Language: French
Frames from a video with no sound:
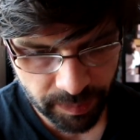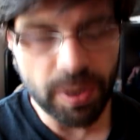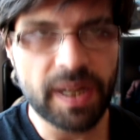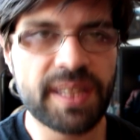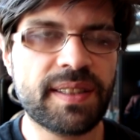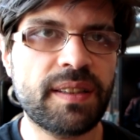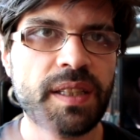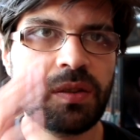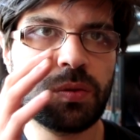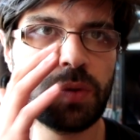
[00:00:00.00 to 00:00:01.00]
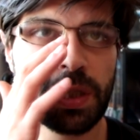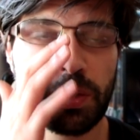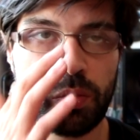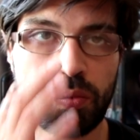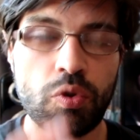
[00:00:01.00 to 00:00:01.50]
Bah les scènes d'action elles
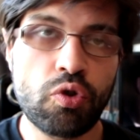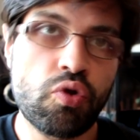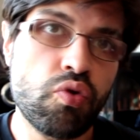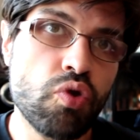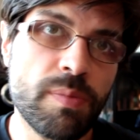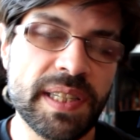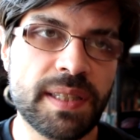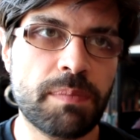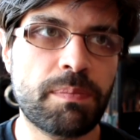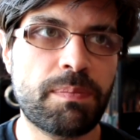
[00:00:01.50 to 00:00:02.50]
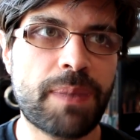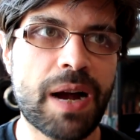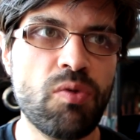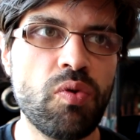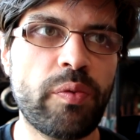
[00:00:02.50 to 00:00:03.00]
sont cool mais c'est
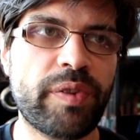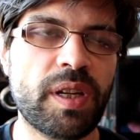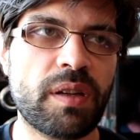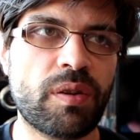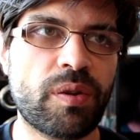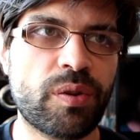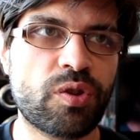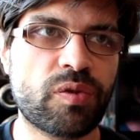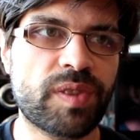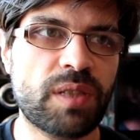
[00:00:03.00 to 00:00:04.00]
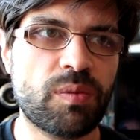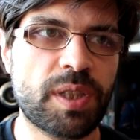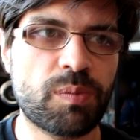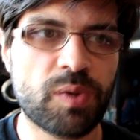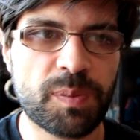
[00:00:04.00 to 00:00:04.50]
pas ouf et euh, je trouve ça
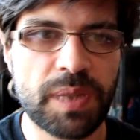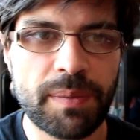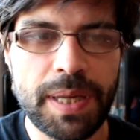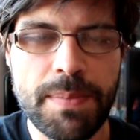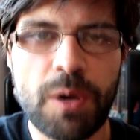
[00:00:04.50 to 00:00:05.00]
dommage pour Spider-Man,